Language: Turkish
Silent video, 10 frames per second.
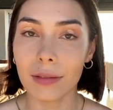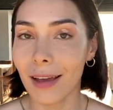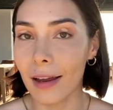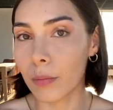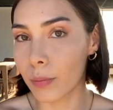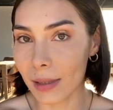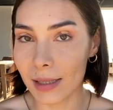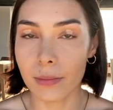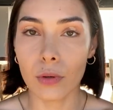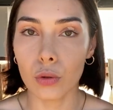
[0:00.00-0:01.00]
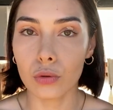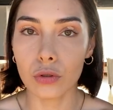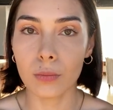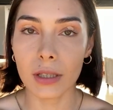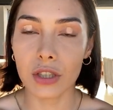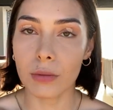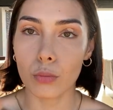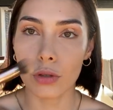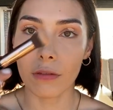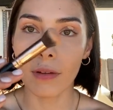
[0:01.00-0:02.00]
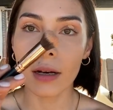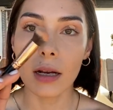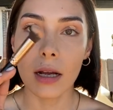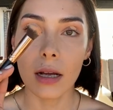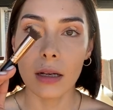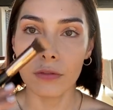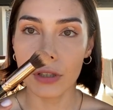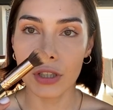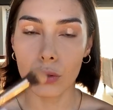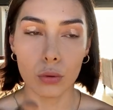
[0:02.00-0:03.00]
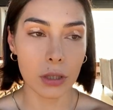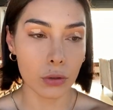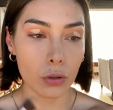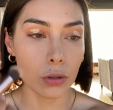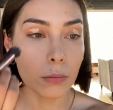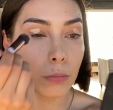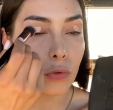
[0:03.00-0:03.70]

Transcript: yani bazımı oturtmak için bu sefer fırça kullanıyorum.